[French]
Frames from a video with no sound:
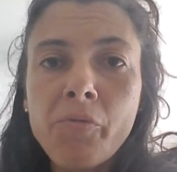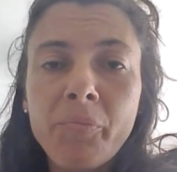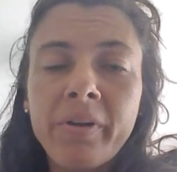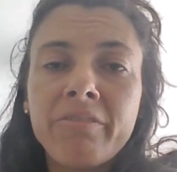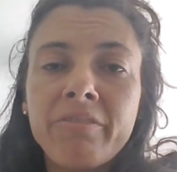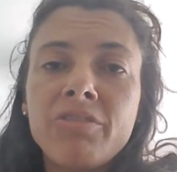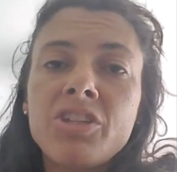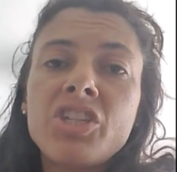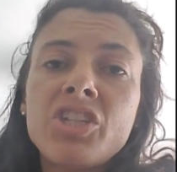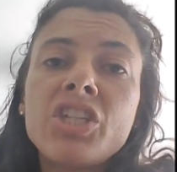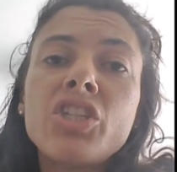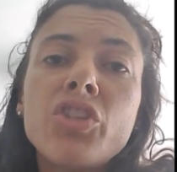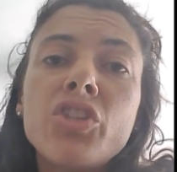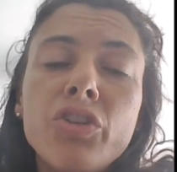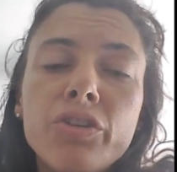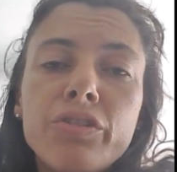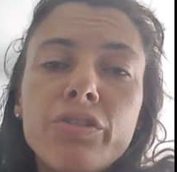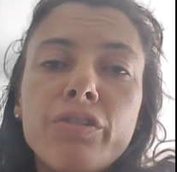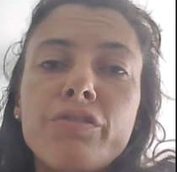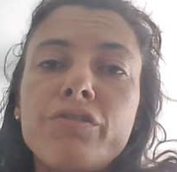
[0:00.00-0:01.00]
On privilégie
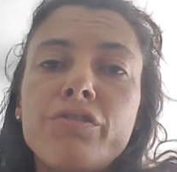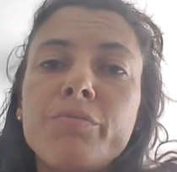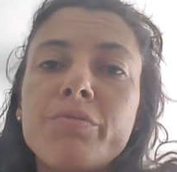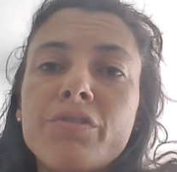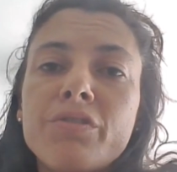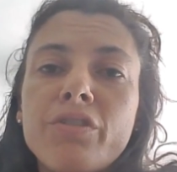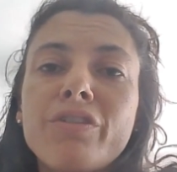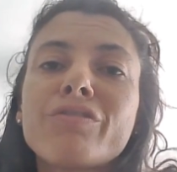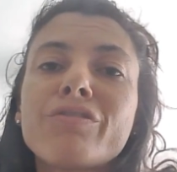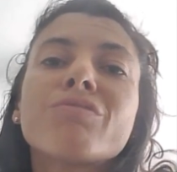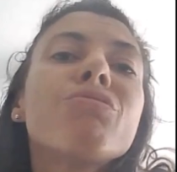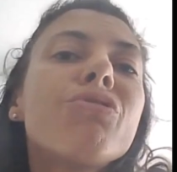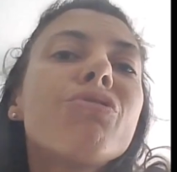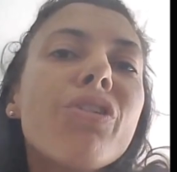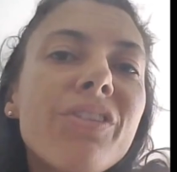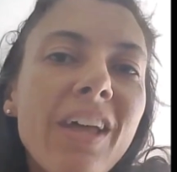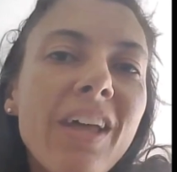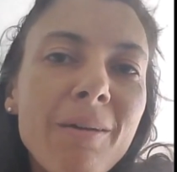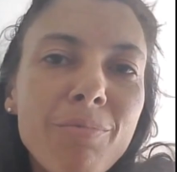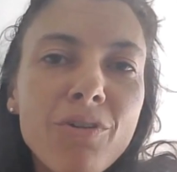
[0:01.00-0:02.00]
d'autres substances ou
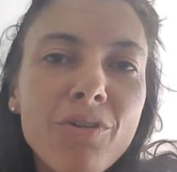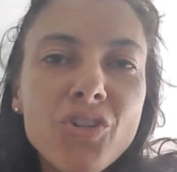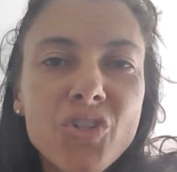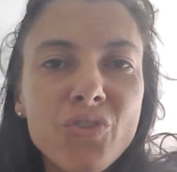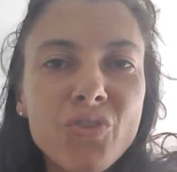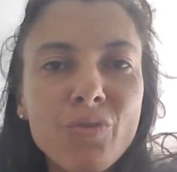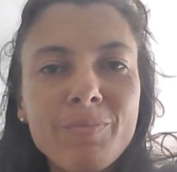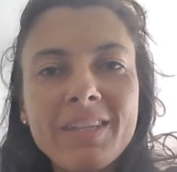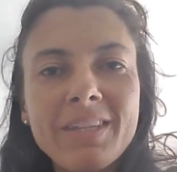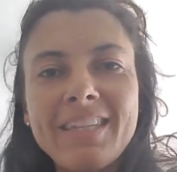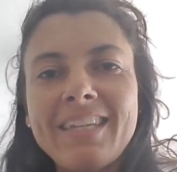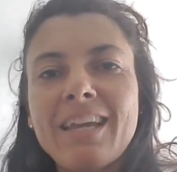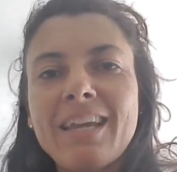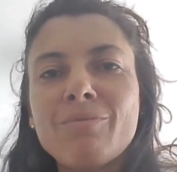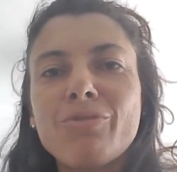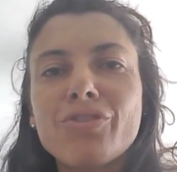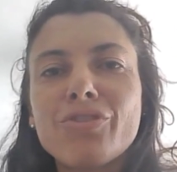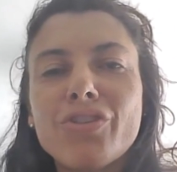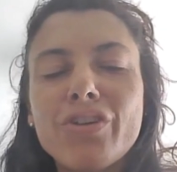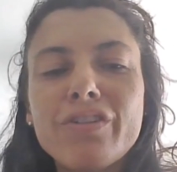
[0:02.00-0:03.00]
d'autres approches non
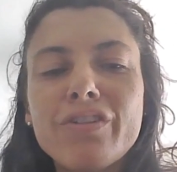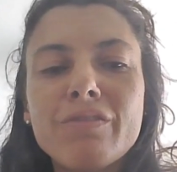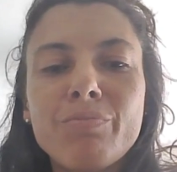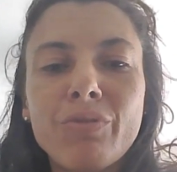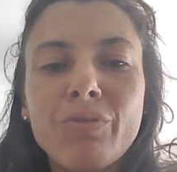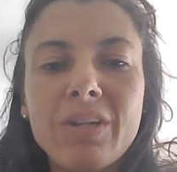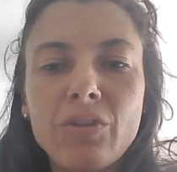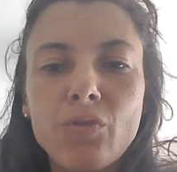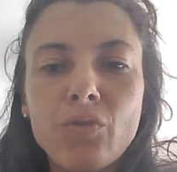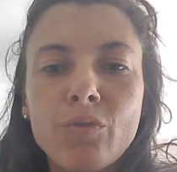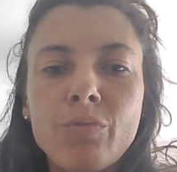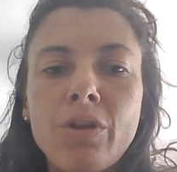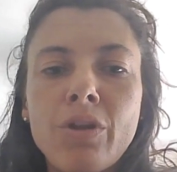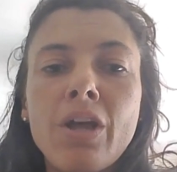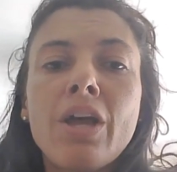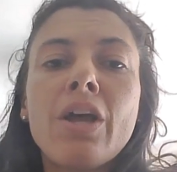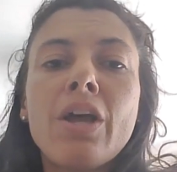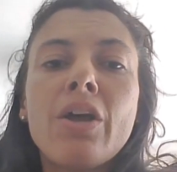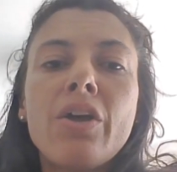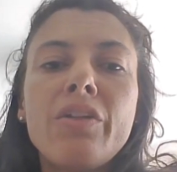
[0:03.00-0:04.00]
médicamenteuses pour les troubles
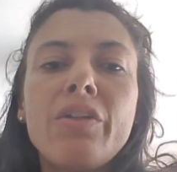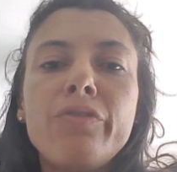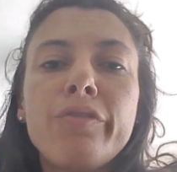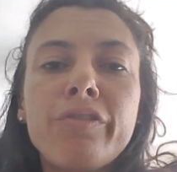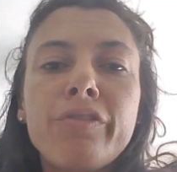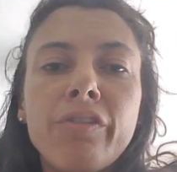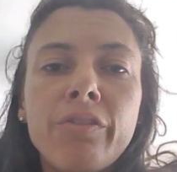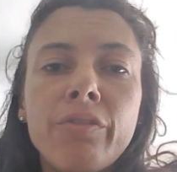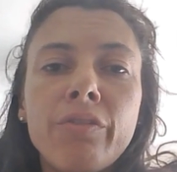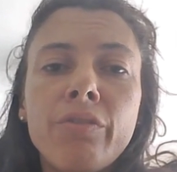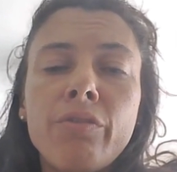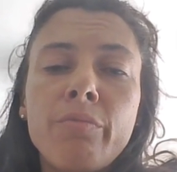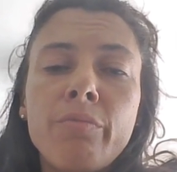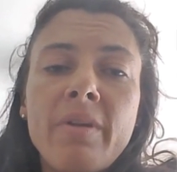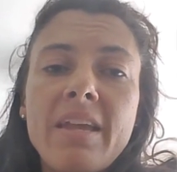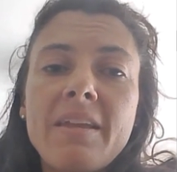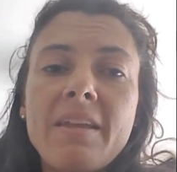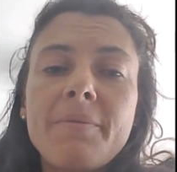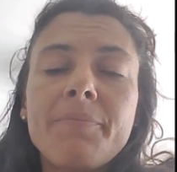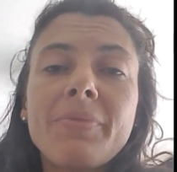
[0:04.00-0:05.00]
du
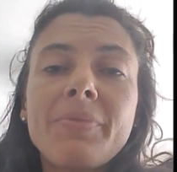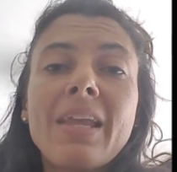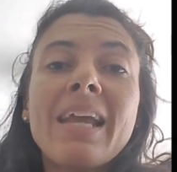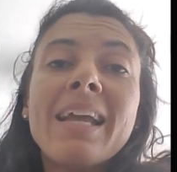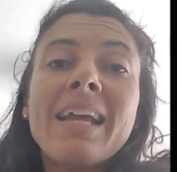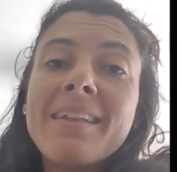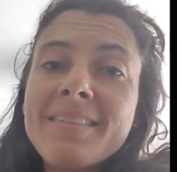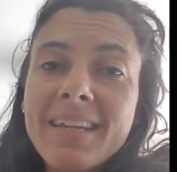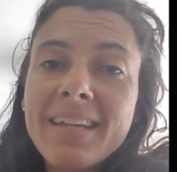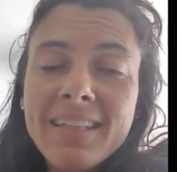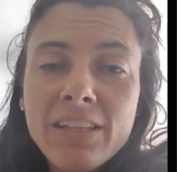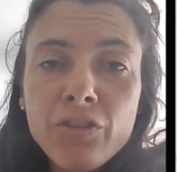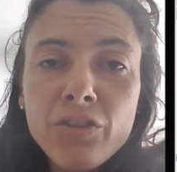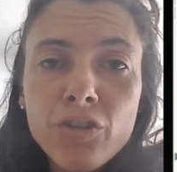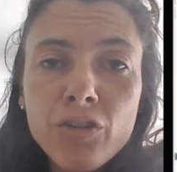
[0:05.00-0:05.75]
sommeil. certains